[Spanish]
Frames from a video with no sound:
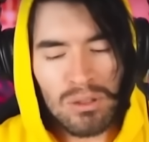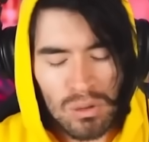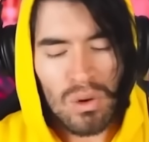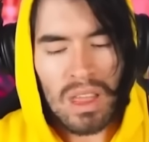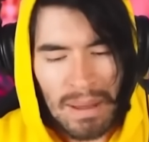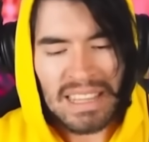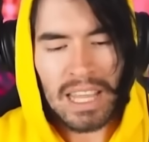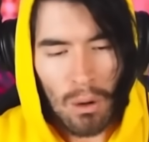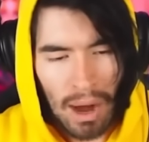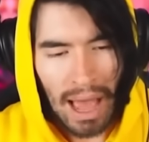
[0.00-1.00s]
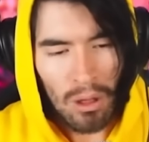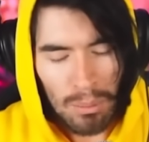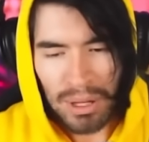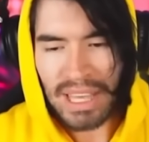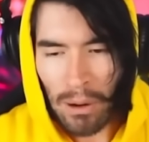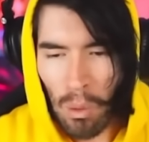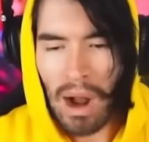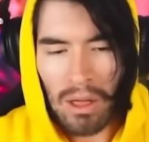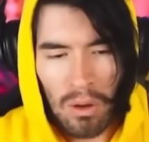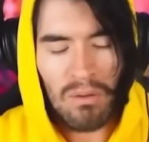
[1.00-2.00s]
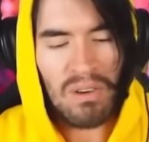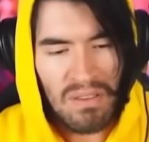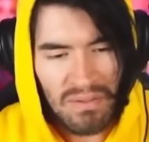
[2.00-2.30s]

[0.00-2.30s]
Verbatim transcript: absurdamente enojado porque he jugado Free